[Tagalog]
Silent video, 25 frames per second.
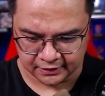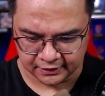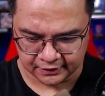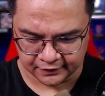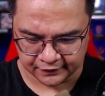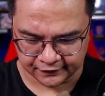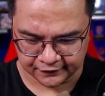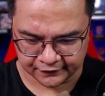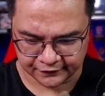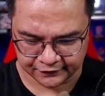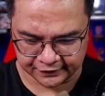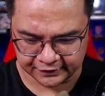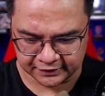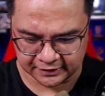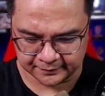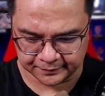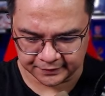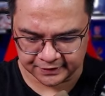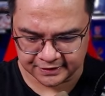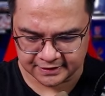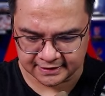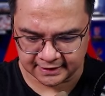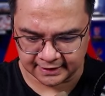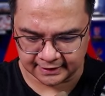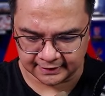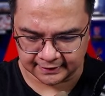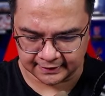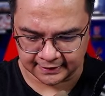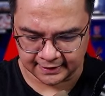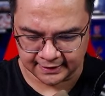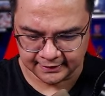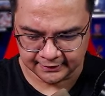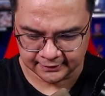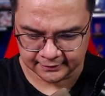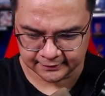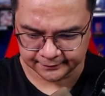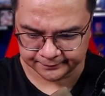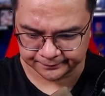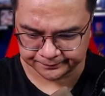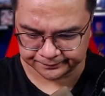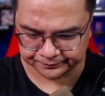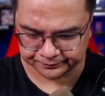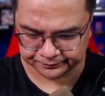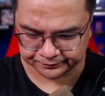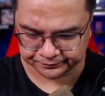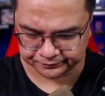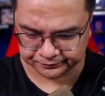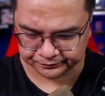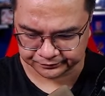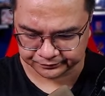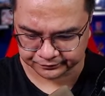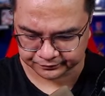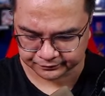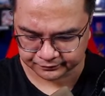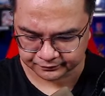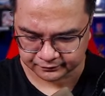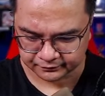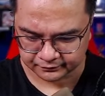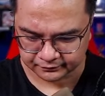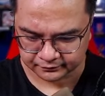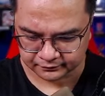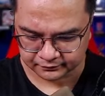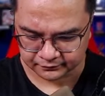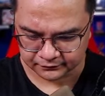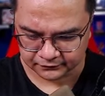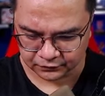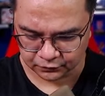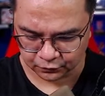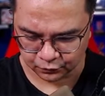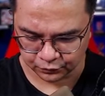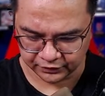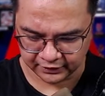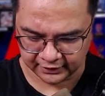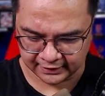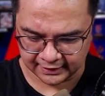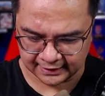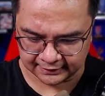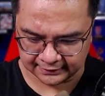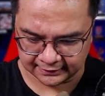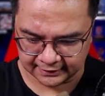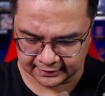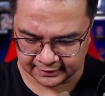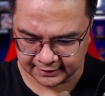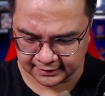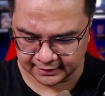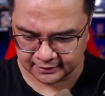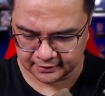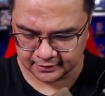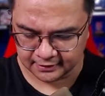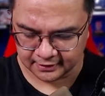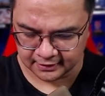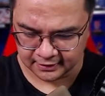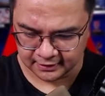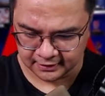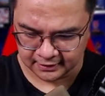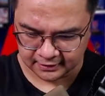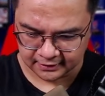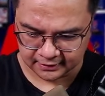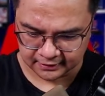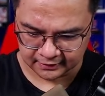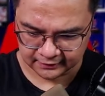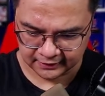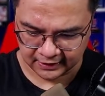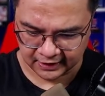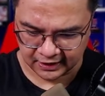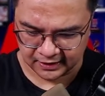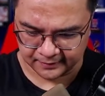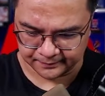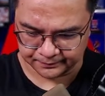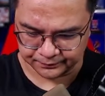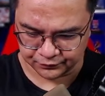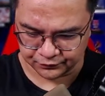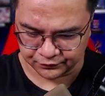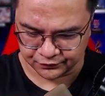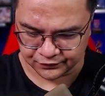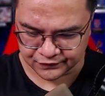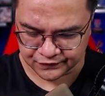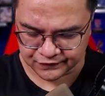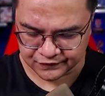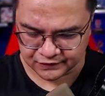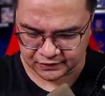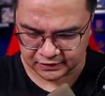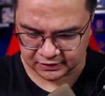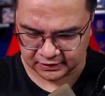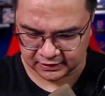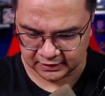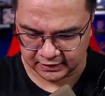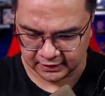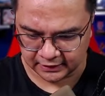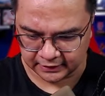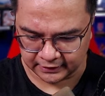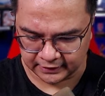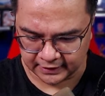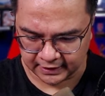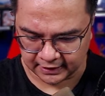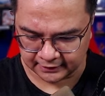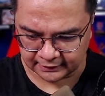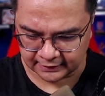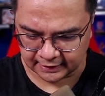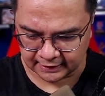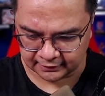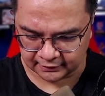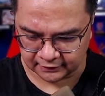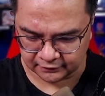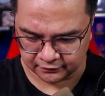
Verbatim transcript: 30% na. Kunin natin yan. Tapos i-unlock natin